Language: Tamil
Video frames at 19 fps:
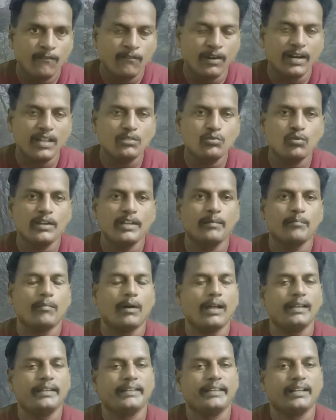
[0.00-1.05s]
வனத்துறை
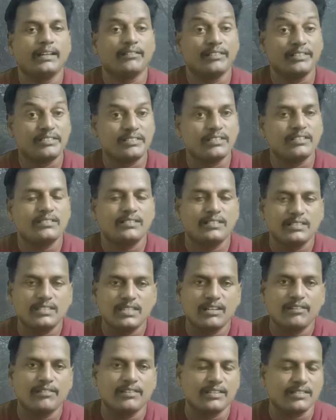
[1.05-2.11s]
மாளிகையில் வச்சு
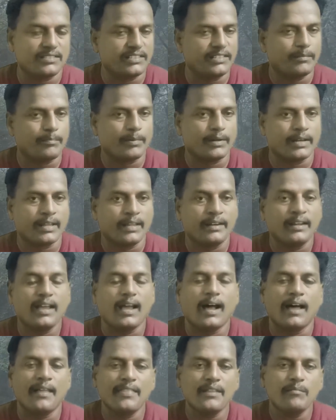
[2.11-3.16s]
சித்திரவதை செய்யப்பட்டார்
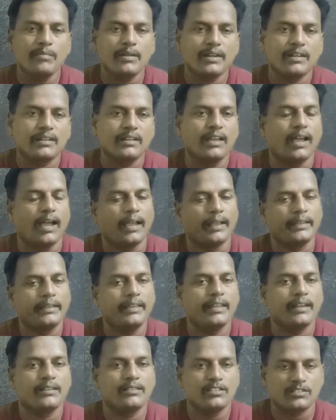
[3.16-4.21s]
அதன் பிறகு
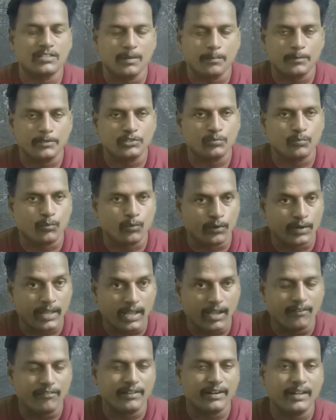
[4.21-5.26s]
அங்கேருந்து தப்பிச்சு போன
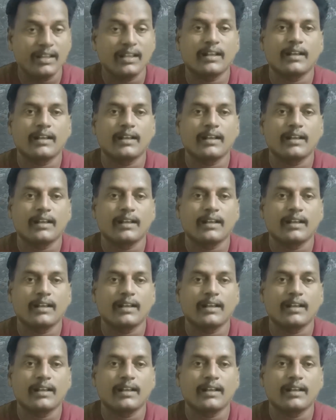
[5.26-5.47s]
அவரை